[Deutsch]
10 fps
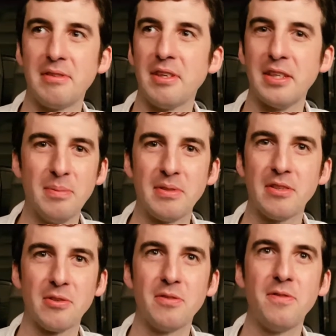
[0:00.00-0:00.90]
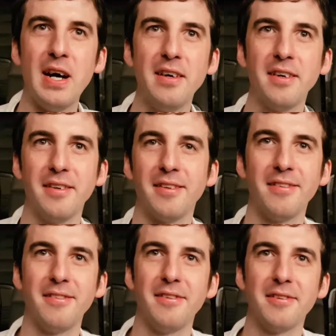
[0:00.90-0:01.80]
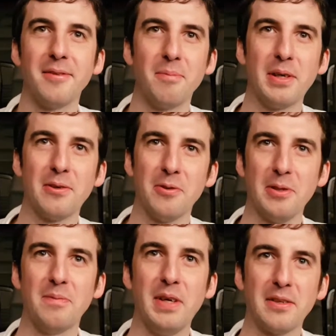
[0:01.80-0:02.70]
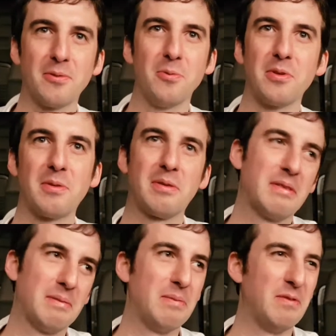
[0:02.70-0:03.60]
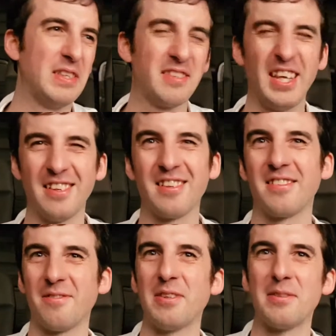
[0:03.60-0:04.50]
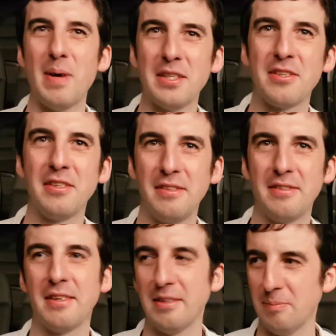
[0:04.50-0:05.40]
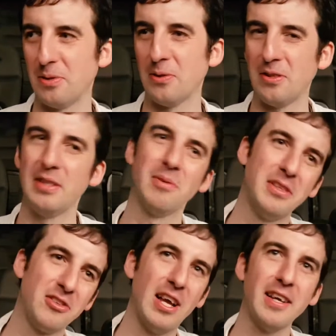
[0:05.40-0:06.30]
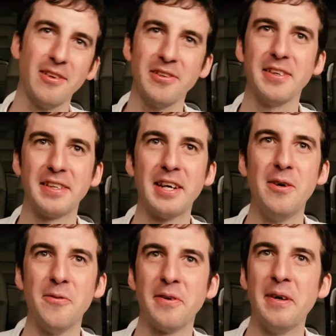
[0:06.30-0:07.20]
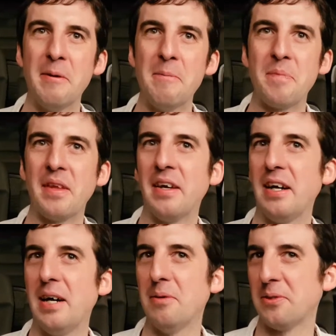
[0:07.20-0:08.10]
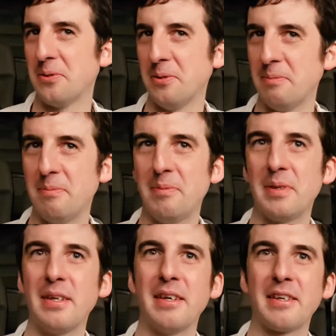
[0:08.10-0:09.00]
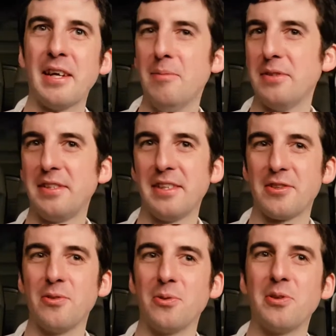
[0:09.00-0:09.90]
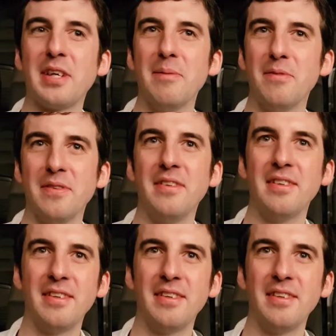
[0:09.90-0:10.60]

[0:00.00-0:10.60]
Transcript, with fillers: Da gibt es dann schon Fahrerinnen, die sind bei trockenem Wetter gut. Mhm. Wenn es regnet, wird es matschig, dann nimmt man doch lieber die Schlaglöcher in Kauf. Aber so kann man sich da schon durchkämpfen.